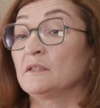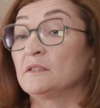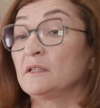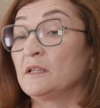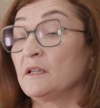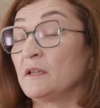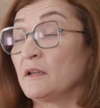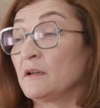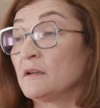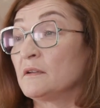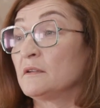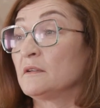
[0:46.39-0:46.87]

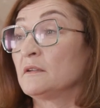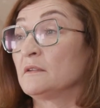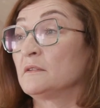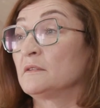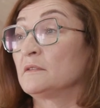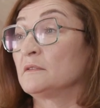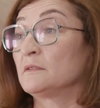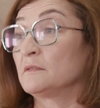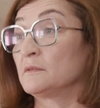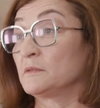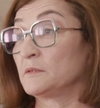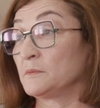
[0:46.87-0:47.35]

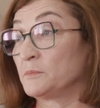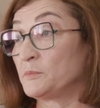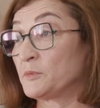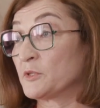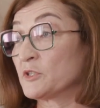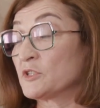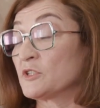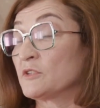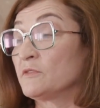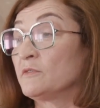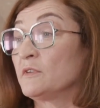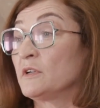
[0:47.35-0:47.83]
для
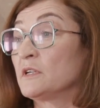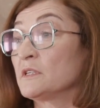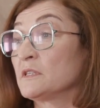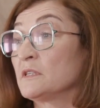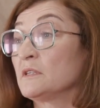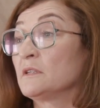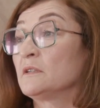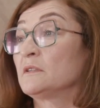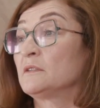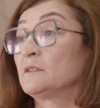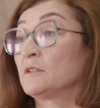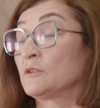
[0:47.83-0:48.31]

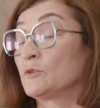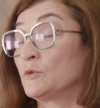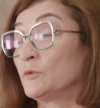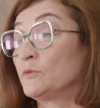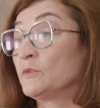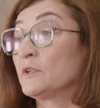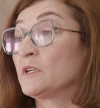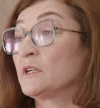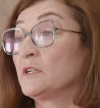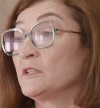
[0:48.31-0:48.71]
проживания такого